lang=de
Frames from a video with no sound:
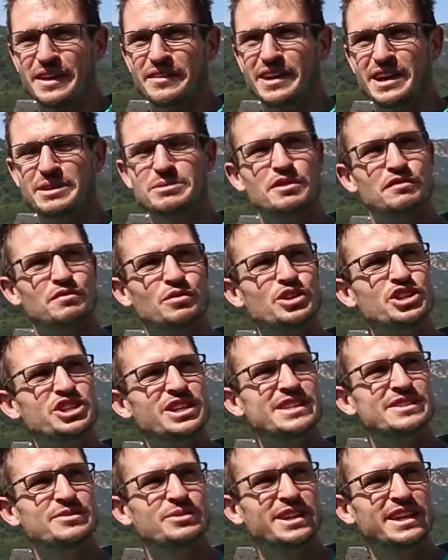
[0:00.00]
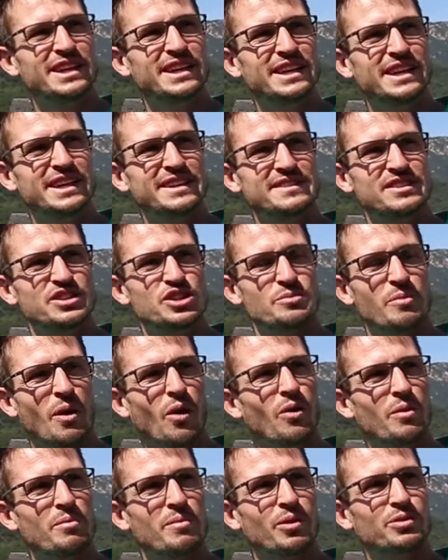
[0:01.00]
Wenn ich mir vorstelle, so eine chinesische
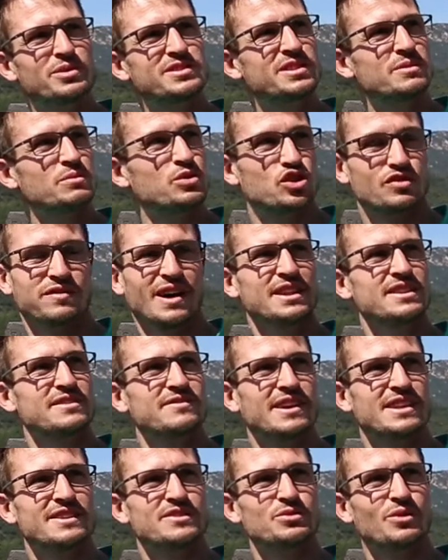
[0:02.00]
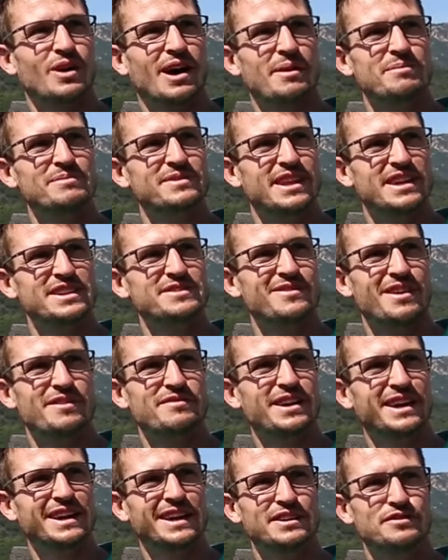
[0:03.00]
Mauer bei uns im Schwarzwald zu haben, das
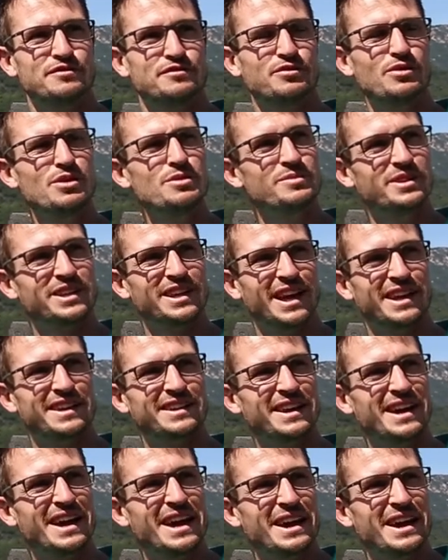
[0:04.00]
wäre wirklich fulminant,